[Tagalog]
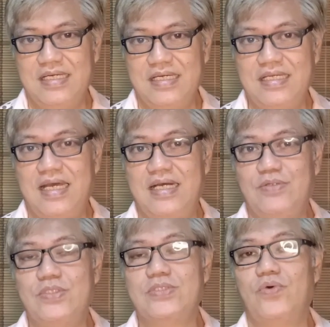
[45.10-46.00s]
na
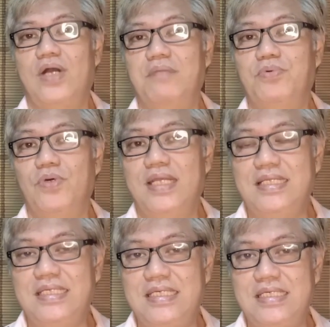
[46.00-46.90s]
gustong habulin
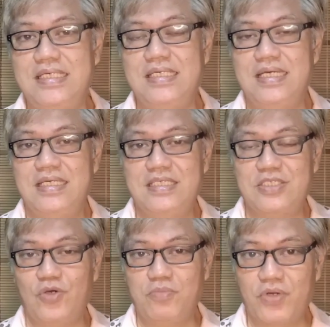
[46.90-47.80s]
ni
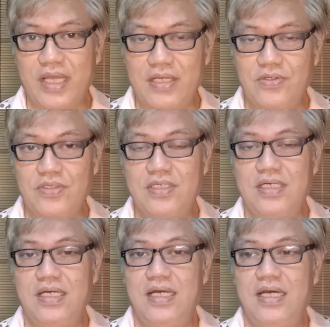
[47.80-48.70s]
Isko Moreno
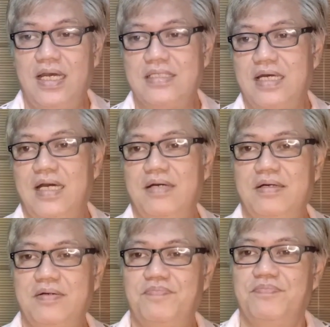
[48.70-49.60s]
at
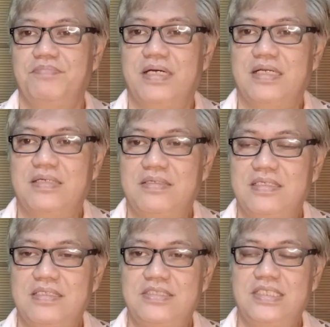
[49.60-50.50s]
uh, parang
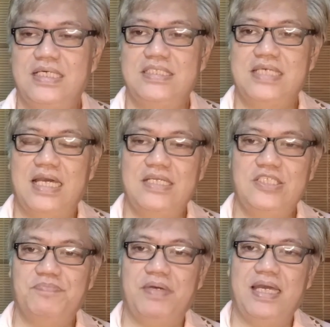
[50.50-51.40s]

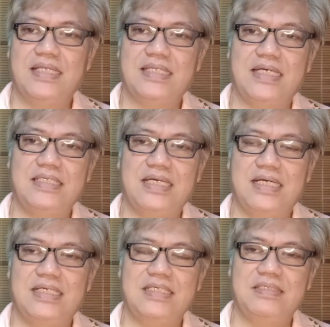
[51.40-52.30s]
china-challenge pa yata niya
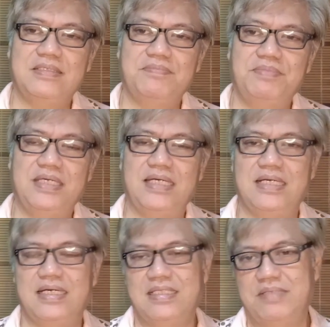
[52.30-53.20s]
ang
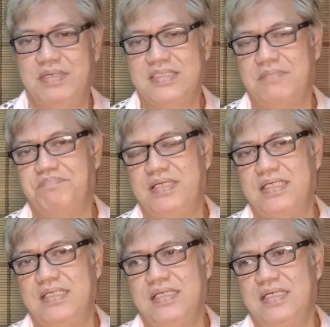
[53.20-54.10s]
BIR na magsampa ng
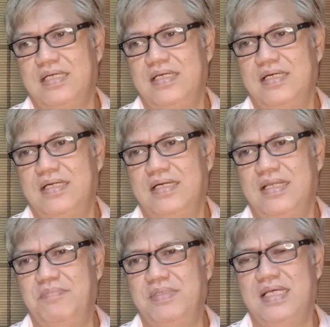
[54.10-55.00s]

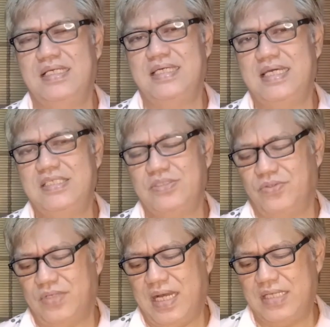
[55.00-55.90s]
criminal case o
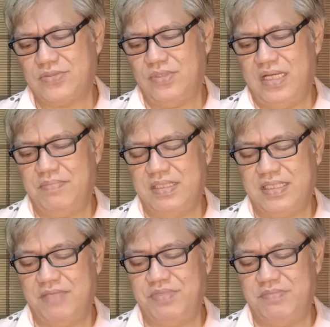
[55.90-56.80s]
kaso laban
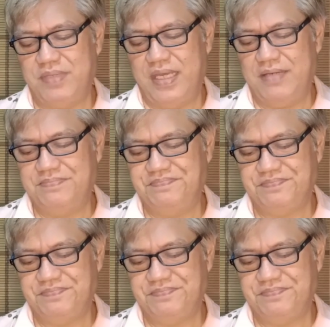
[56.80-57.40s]
kay BBM.